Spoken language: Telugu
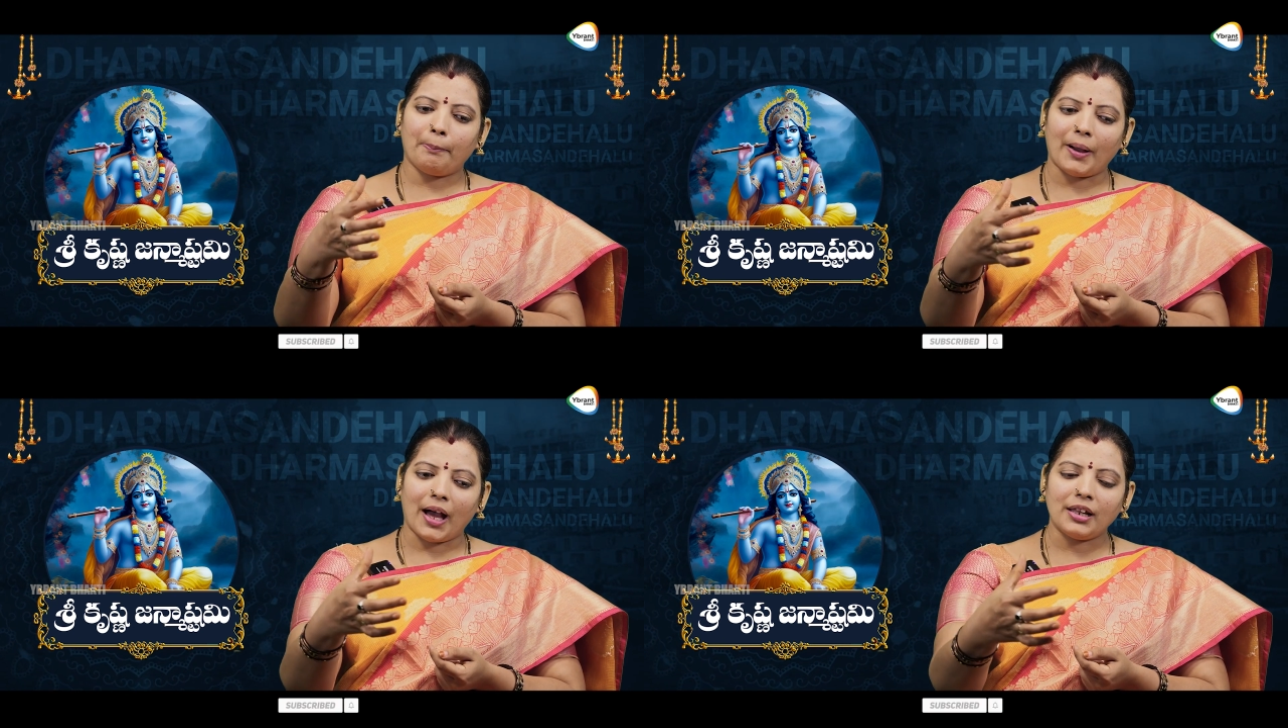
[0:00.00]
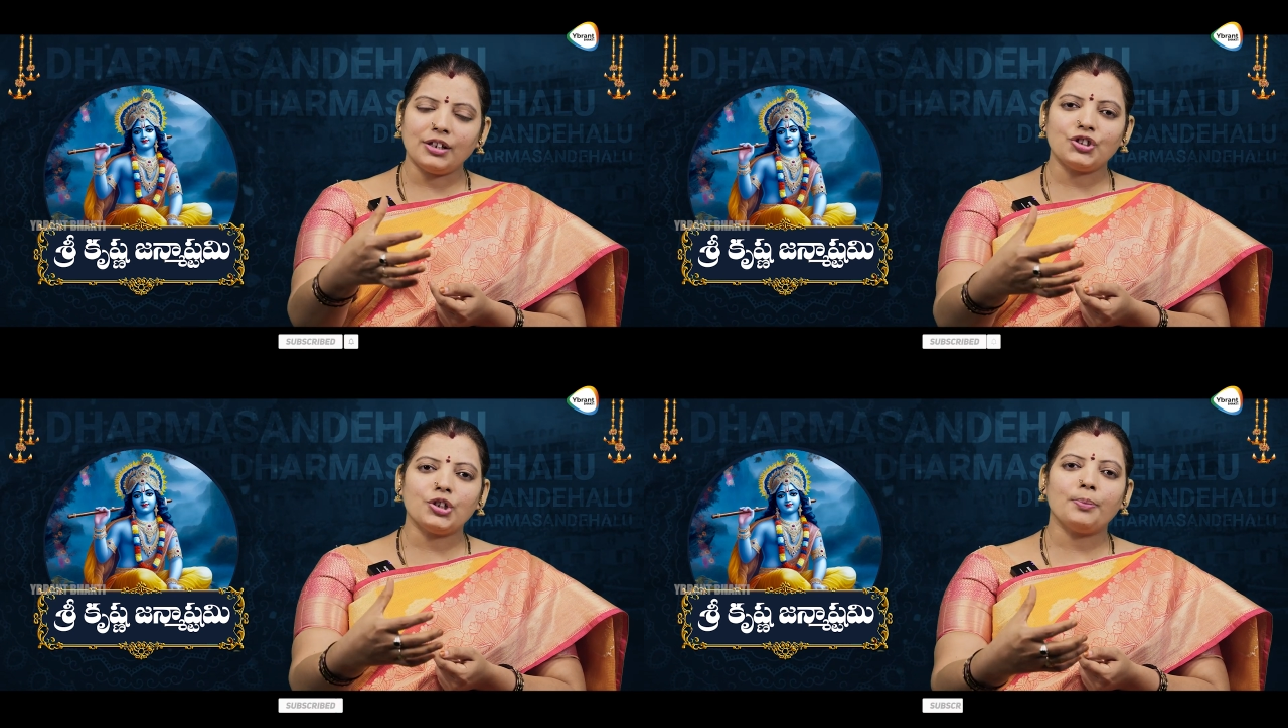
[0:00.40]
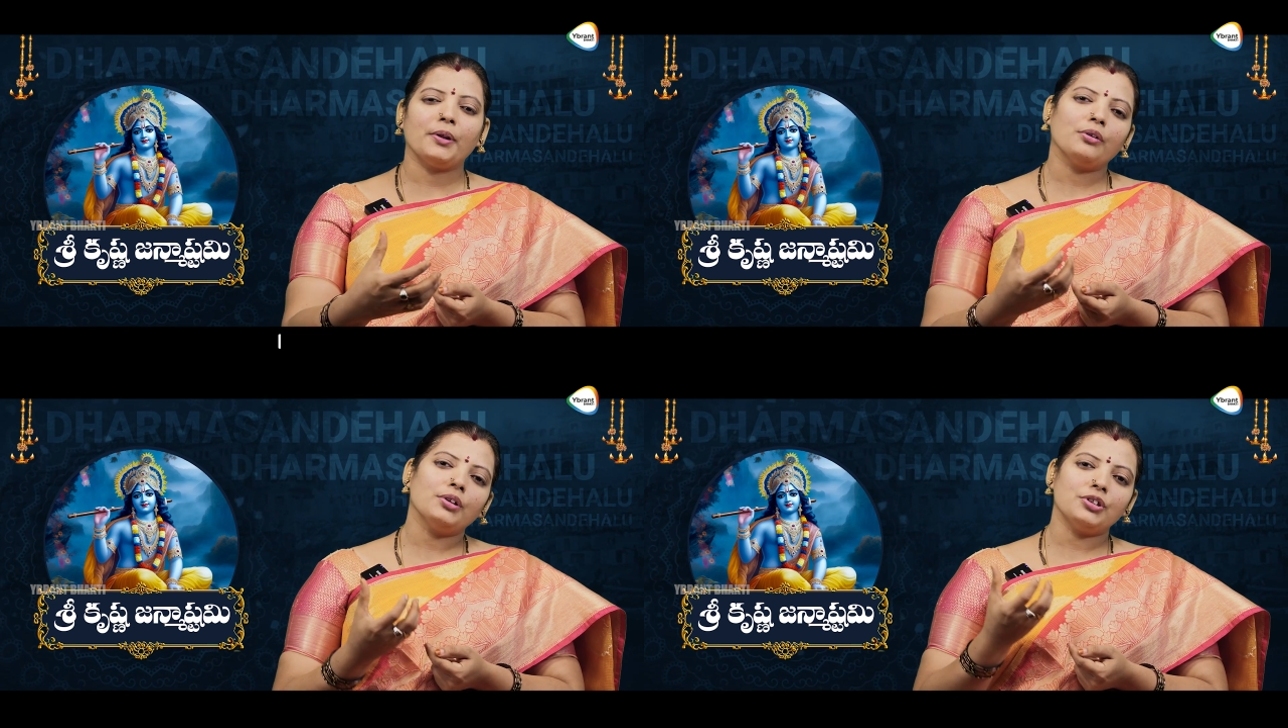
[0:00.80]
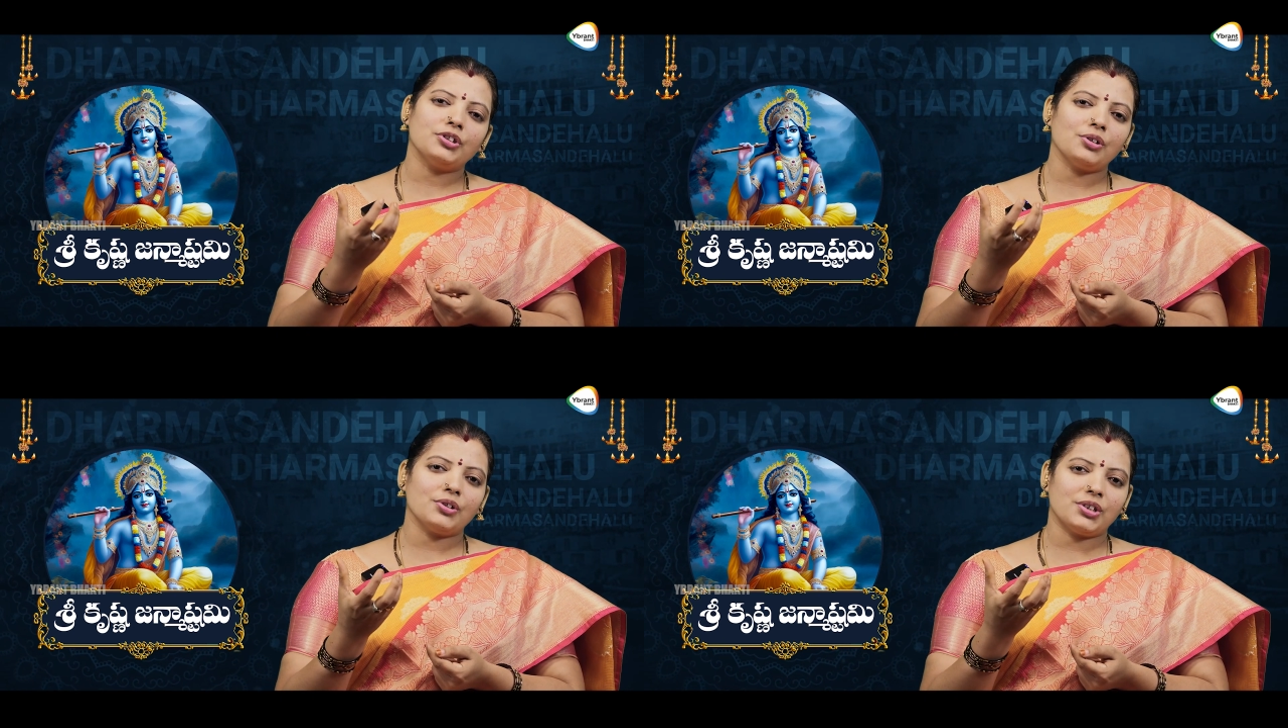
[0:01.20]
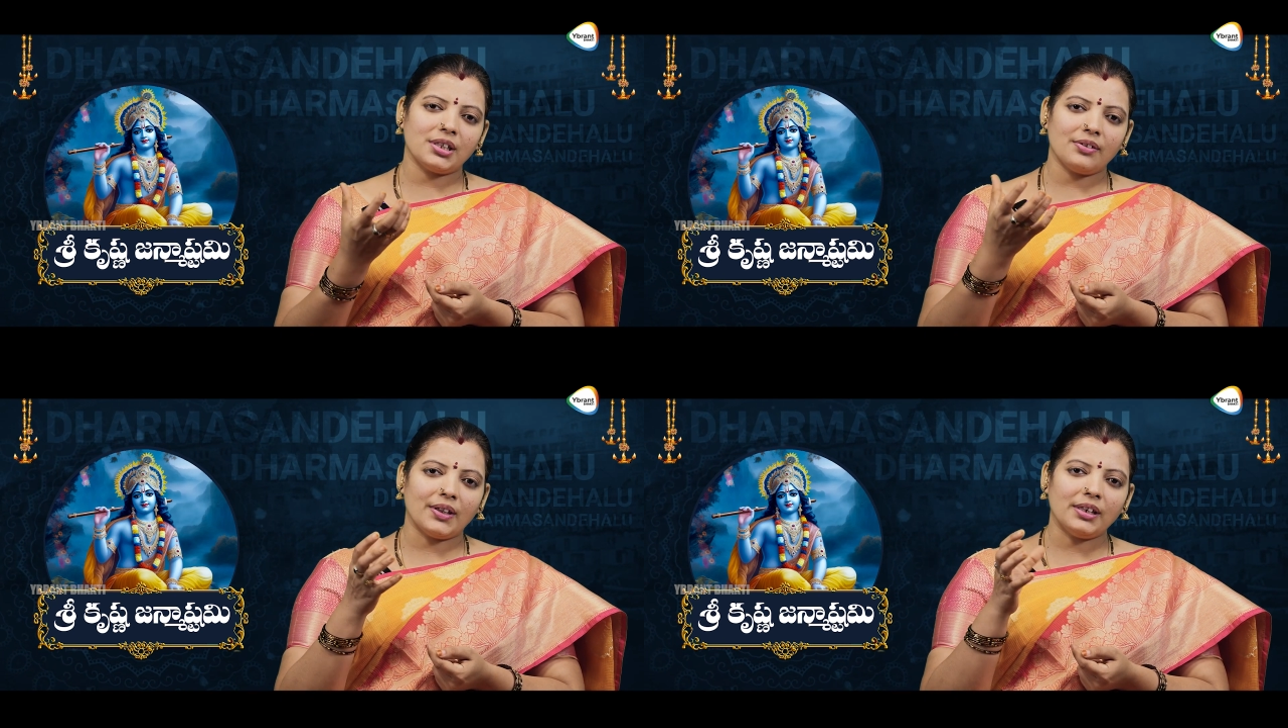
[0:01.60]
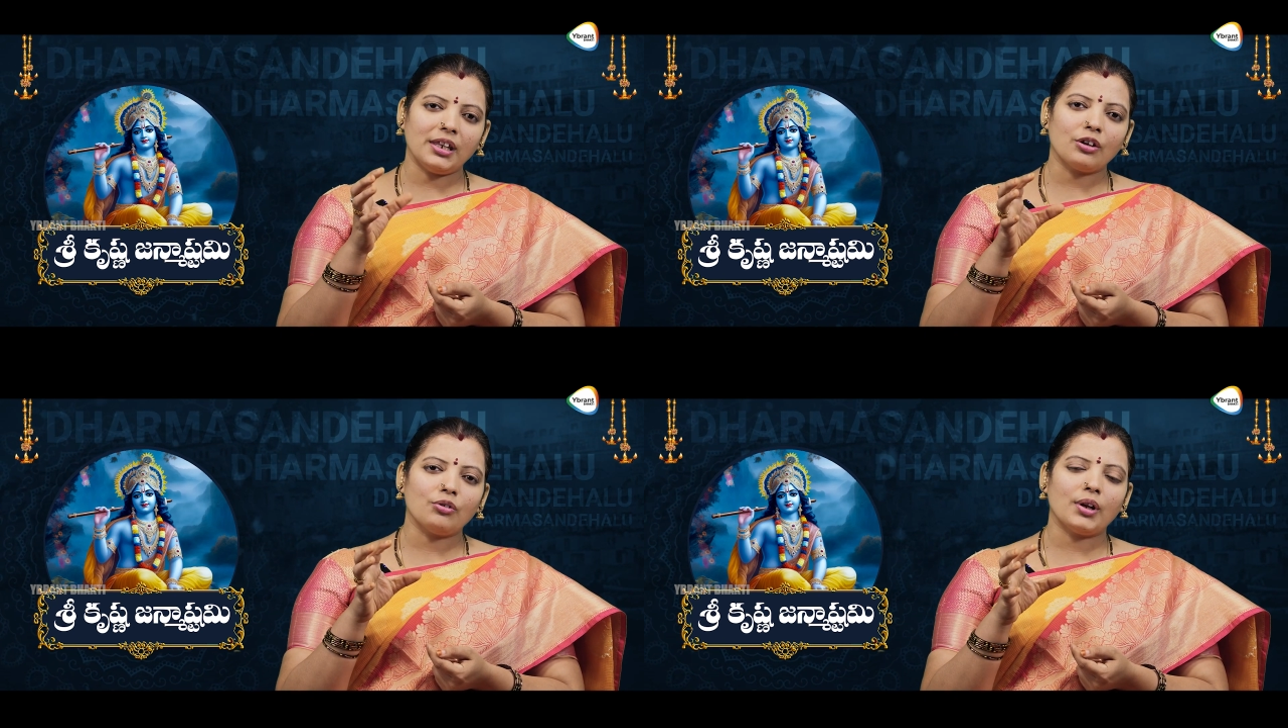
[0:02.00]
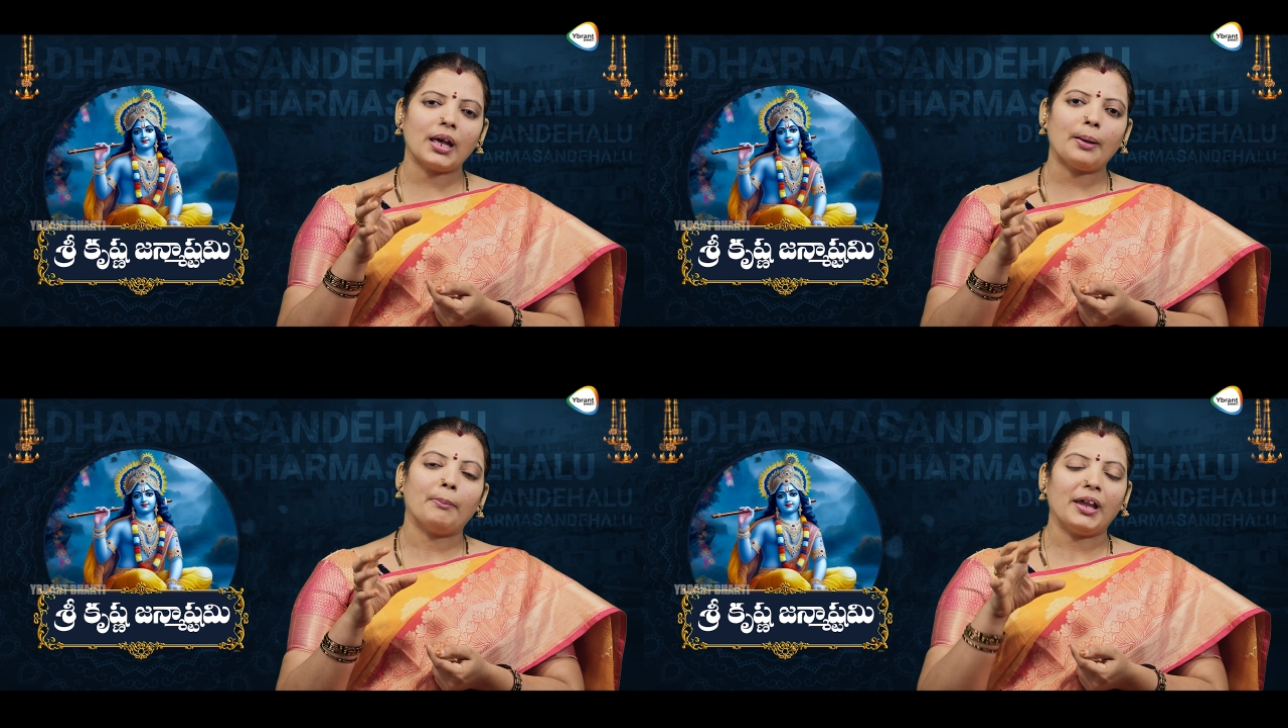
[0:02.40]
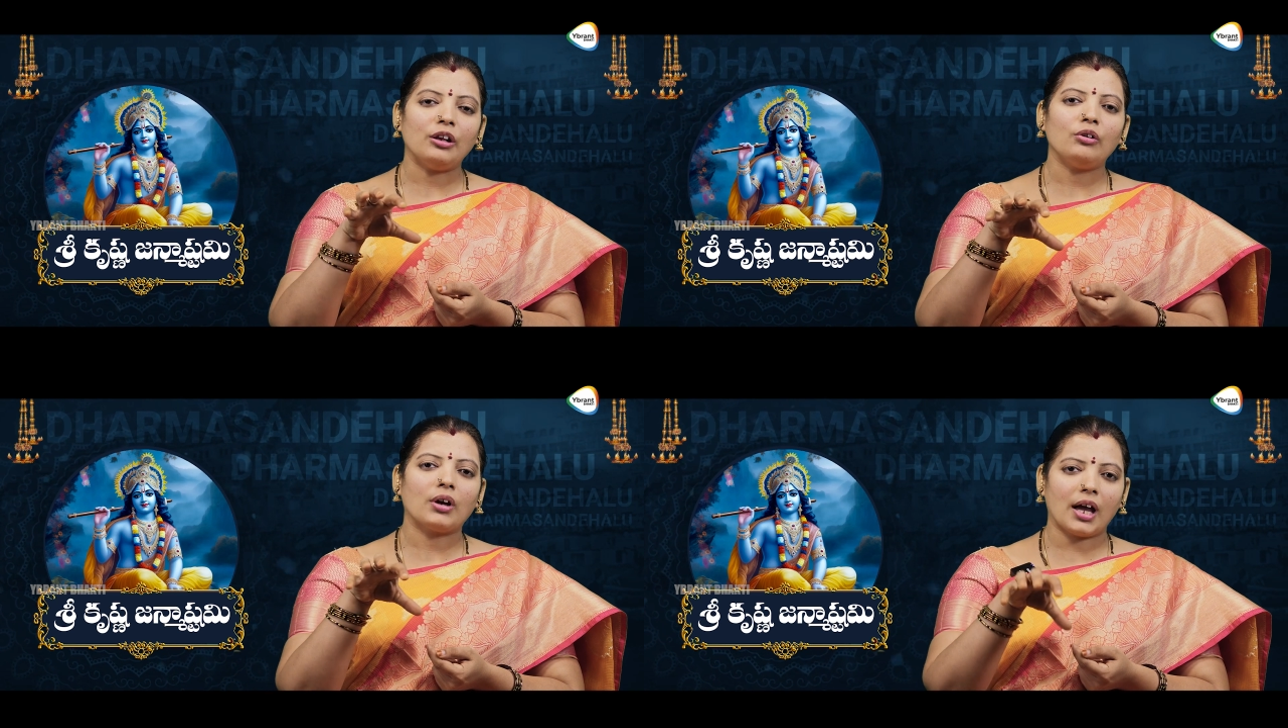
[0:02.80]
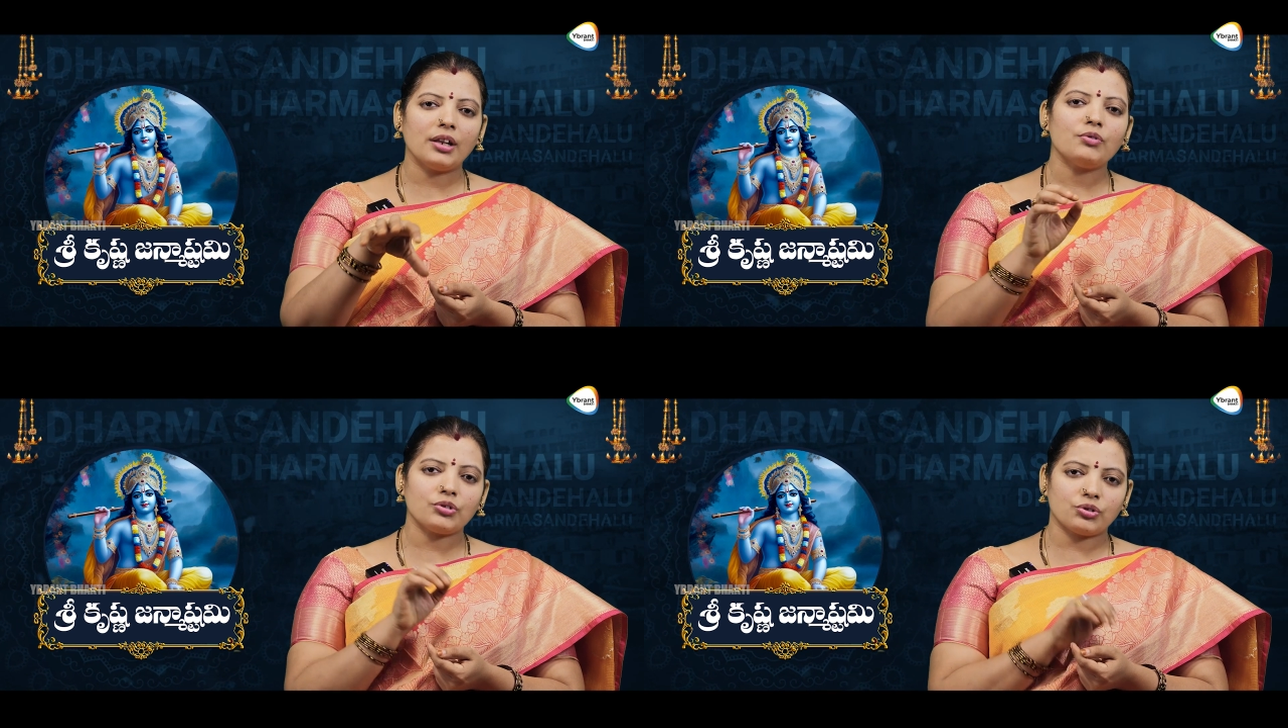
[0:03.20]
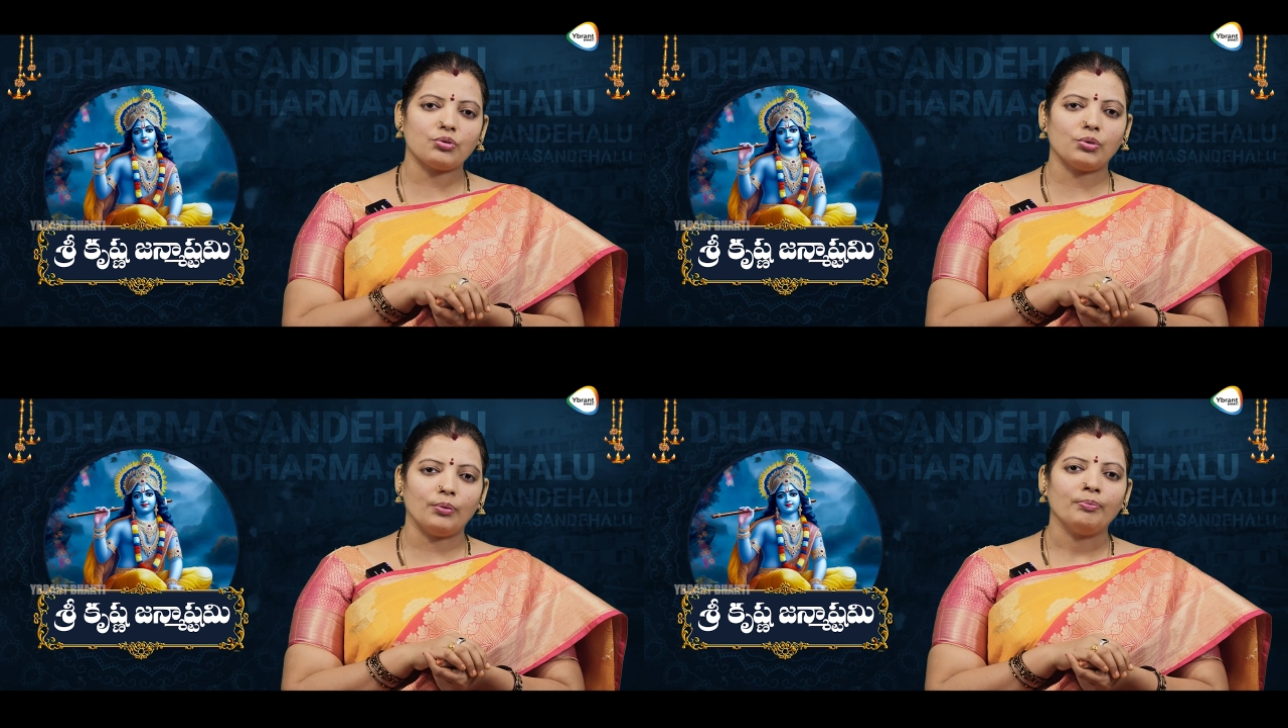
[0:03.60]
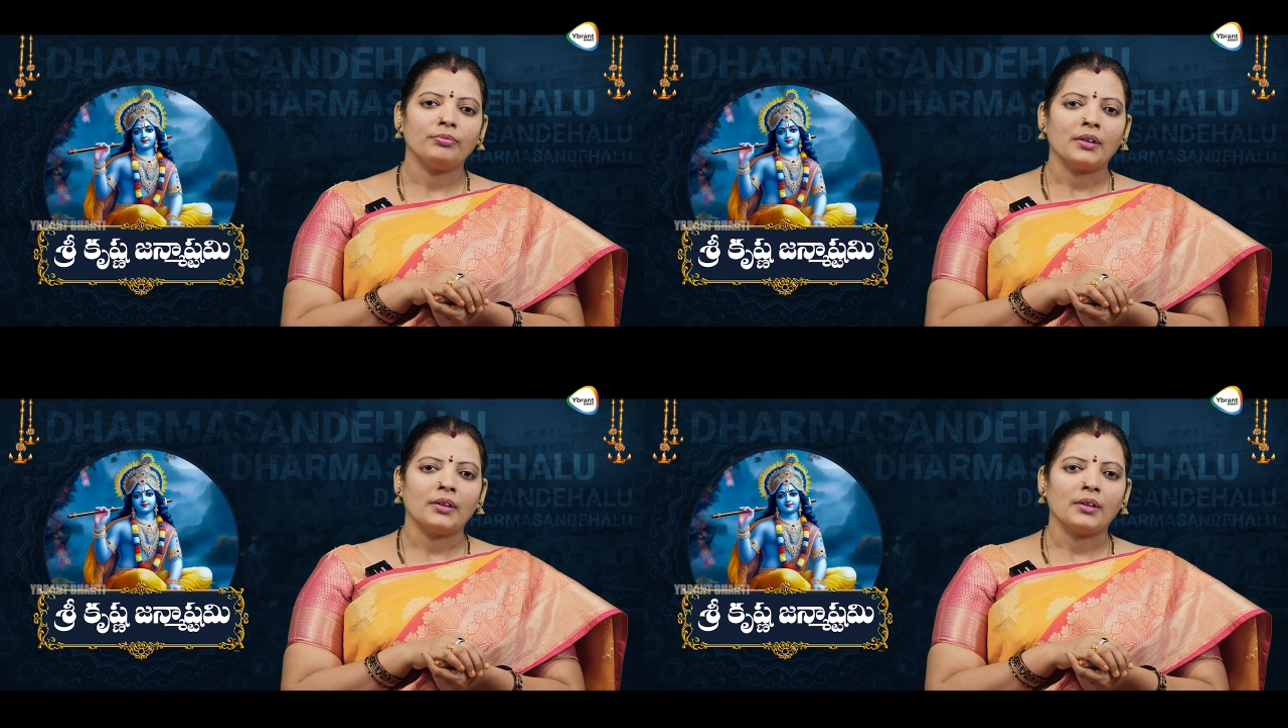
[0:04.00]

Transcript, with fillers: పాల నుంచి పెరుగు నుంచి వచ్చేది ఇవన్నీ కూడా మైలు కాని వస్తువులు